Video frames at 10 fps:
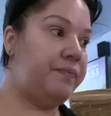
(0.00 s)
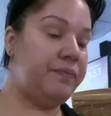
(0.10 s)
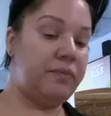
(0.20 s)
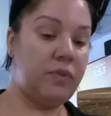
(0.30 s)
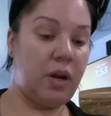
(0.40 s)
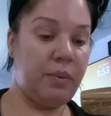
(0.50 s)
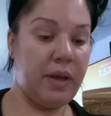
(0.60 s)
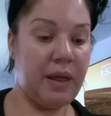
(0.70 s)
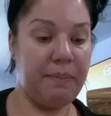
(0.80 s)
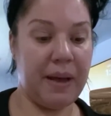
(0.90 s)
No le voy
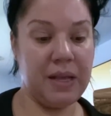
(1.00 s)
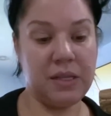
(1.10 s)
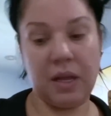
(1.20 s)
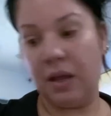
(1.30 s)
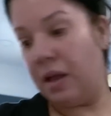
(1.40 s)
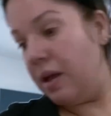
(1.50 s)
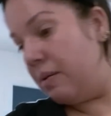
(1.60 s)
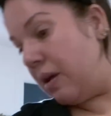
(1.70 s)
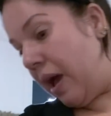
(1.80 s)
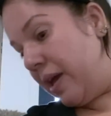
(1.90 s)
a dar pasta.
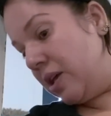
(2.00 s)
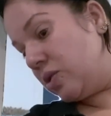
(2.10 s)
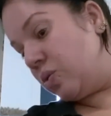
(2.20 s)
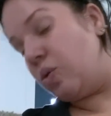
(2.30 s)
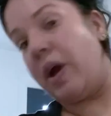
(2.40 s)
A Jesús.